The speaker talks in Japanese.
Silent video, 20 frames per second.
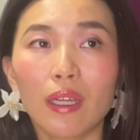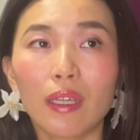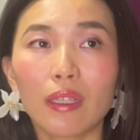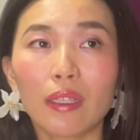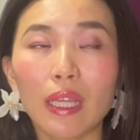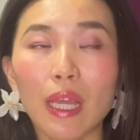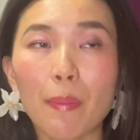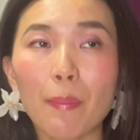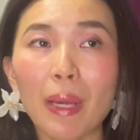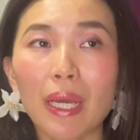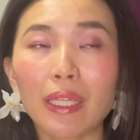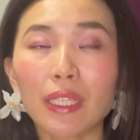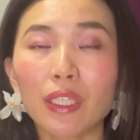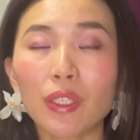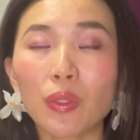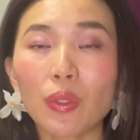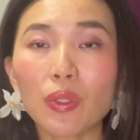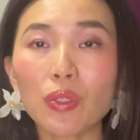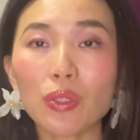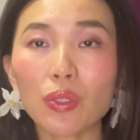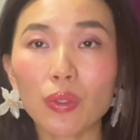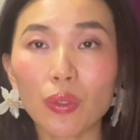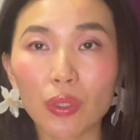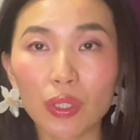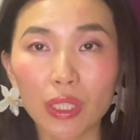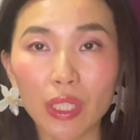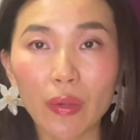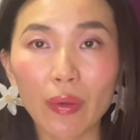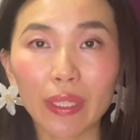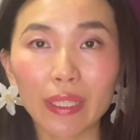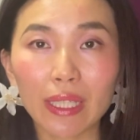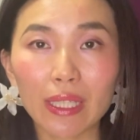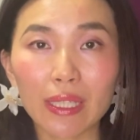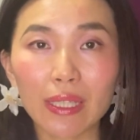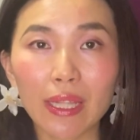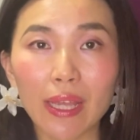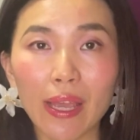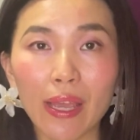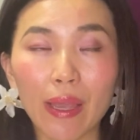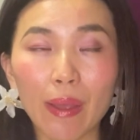で一つとしてはで
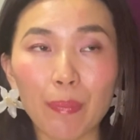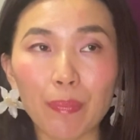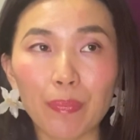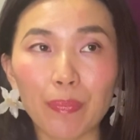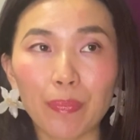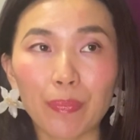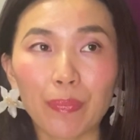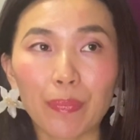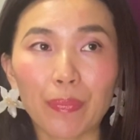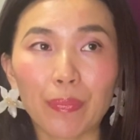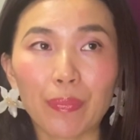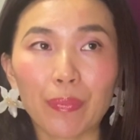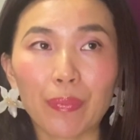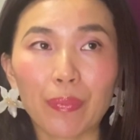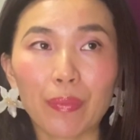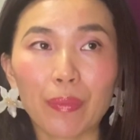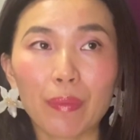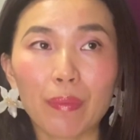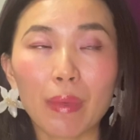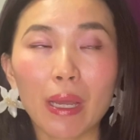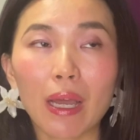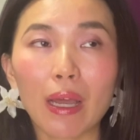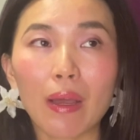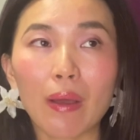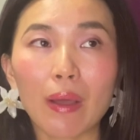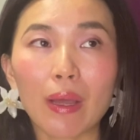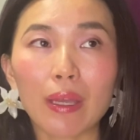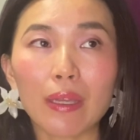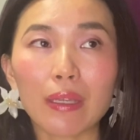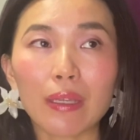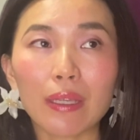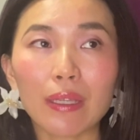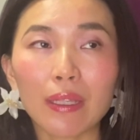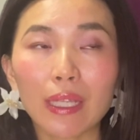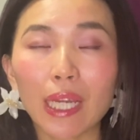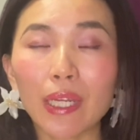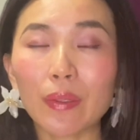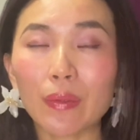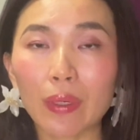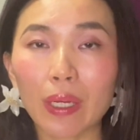すね、言い
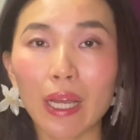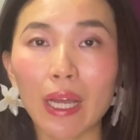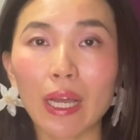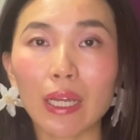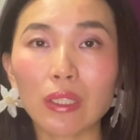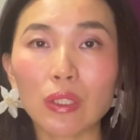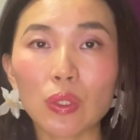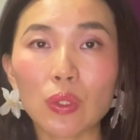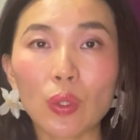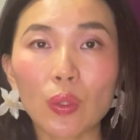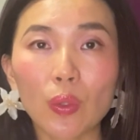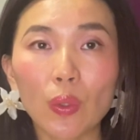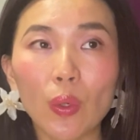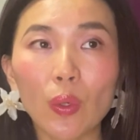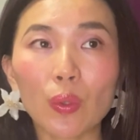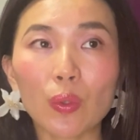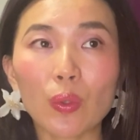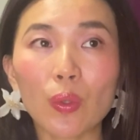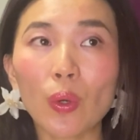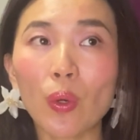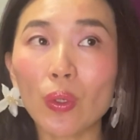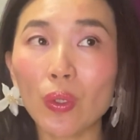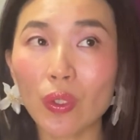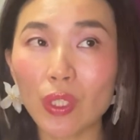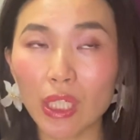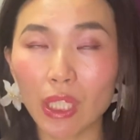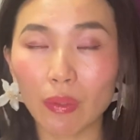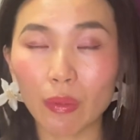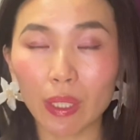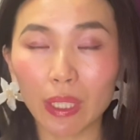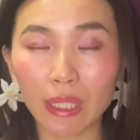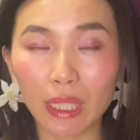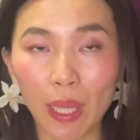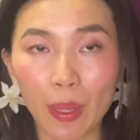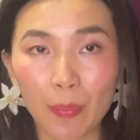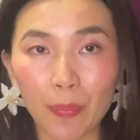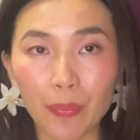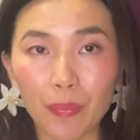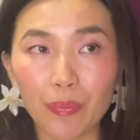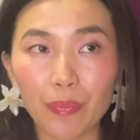たいのが、その同業者の
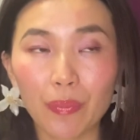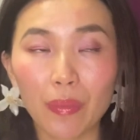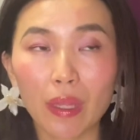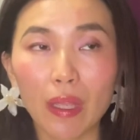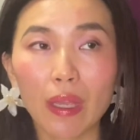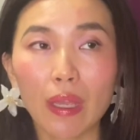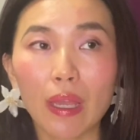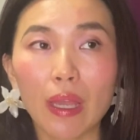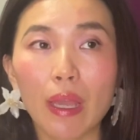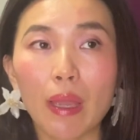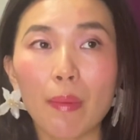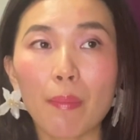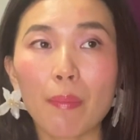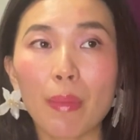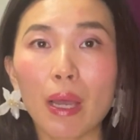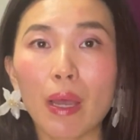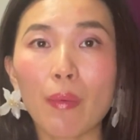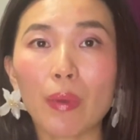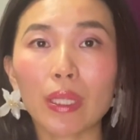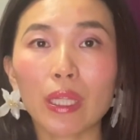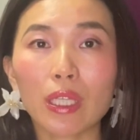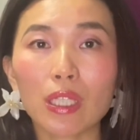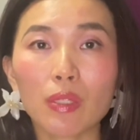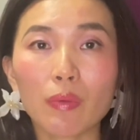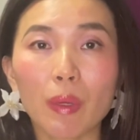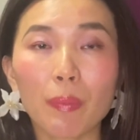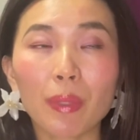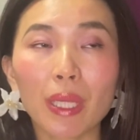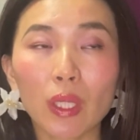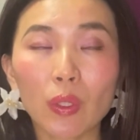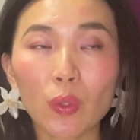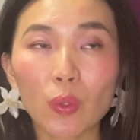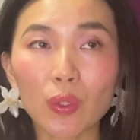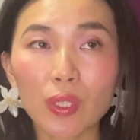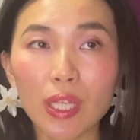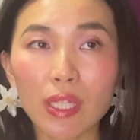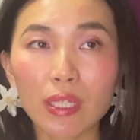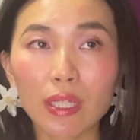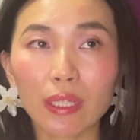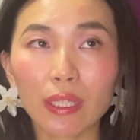方、私はピアノの
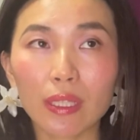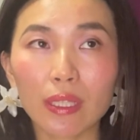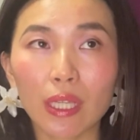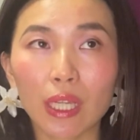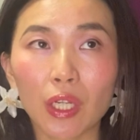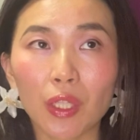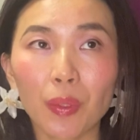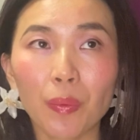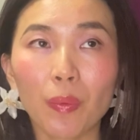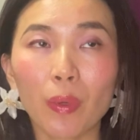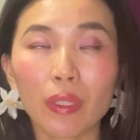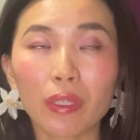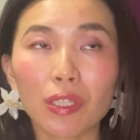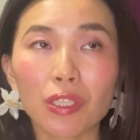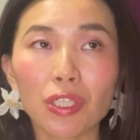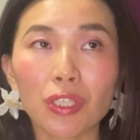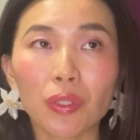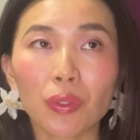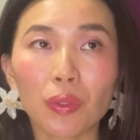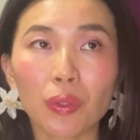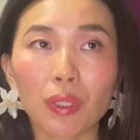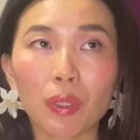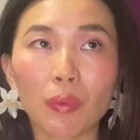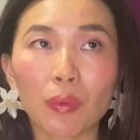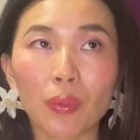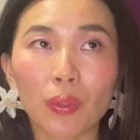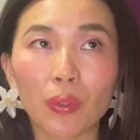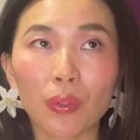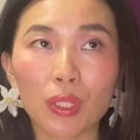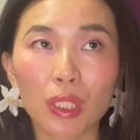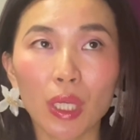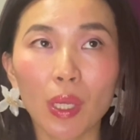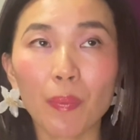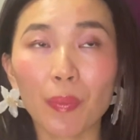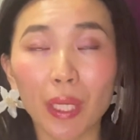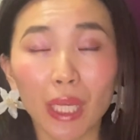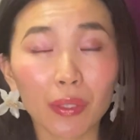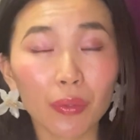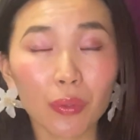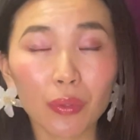先生ですけれども、私にとって同業者は
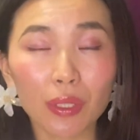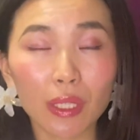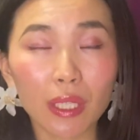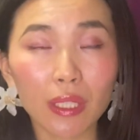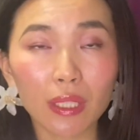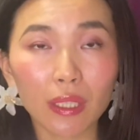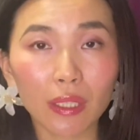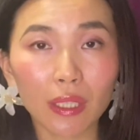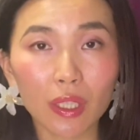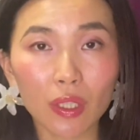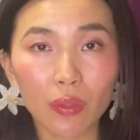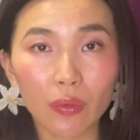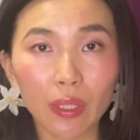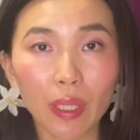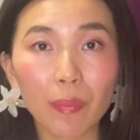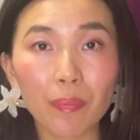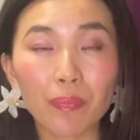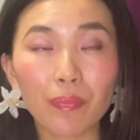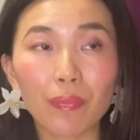ピアノの先生ですよね。